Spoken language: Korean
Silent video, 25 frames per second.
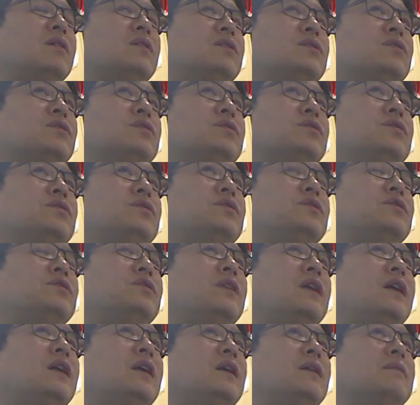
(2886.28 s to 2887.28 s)

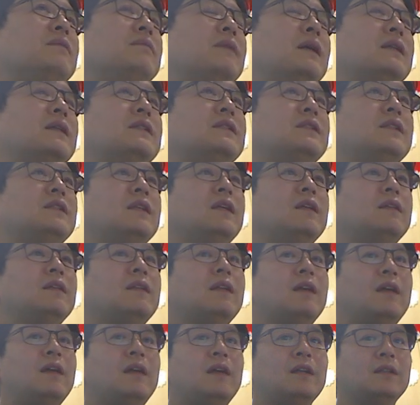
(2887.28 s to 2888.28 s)
수술과 마취에
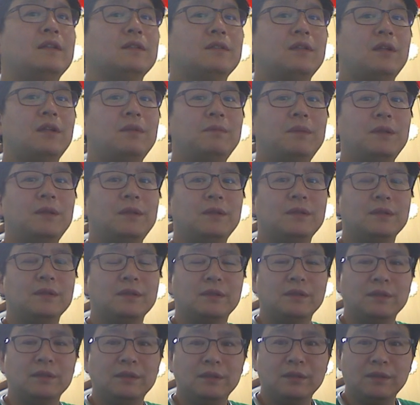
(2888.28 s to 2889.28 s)
대한 설명을
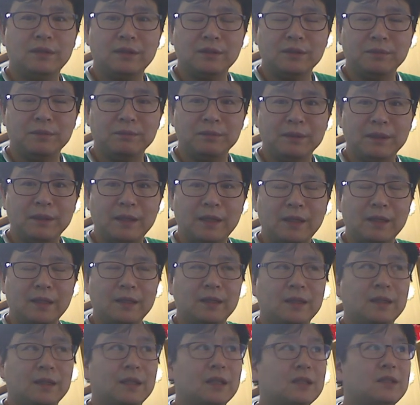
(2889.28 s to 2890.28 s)

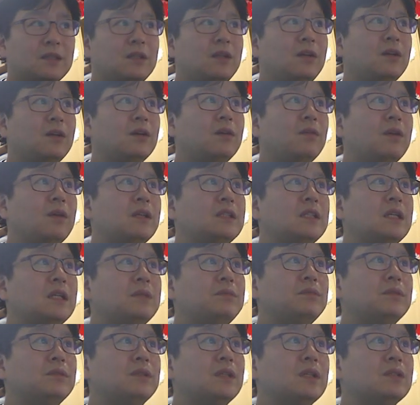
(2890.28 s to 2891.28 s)
들으셨습니다. 그래서
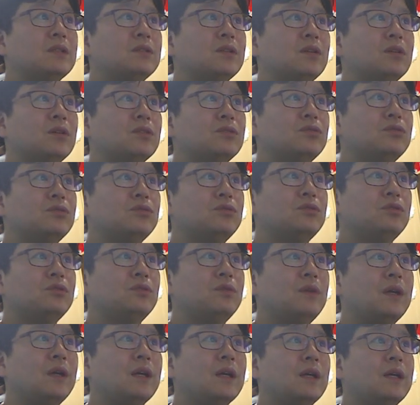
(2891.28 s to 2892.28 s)
환자분께서
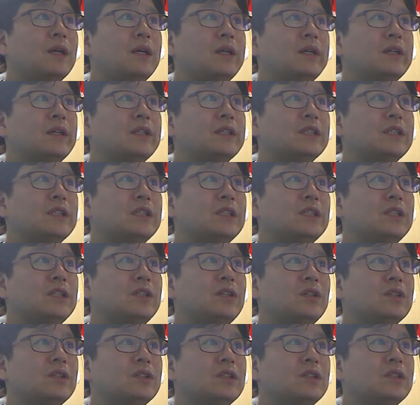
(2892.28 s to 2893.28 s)
수술과
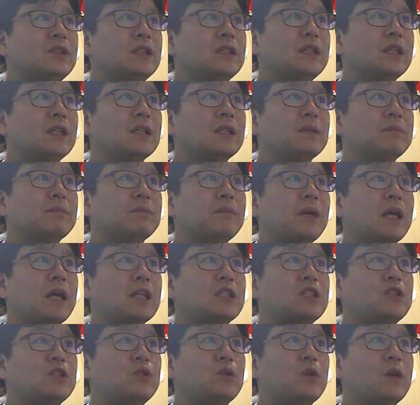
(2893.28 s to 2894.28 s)
신경 차단
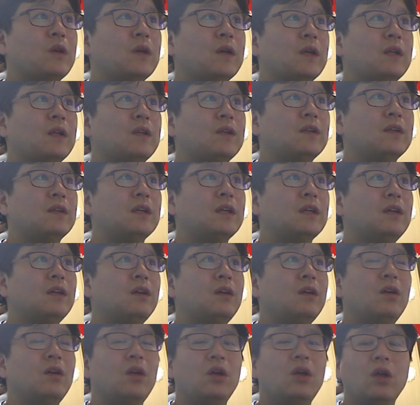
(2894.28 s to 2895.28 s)
마취와
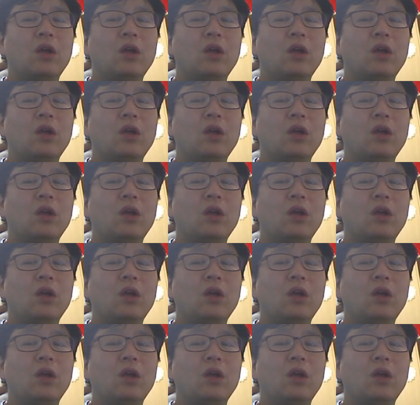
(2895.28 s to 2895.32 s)
관련하여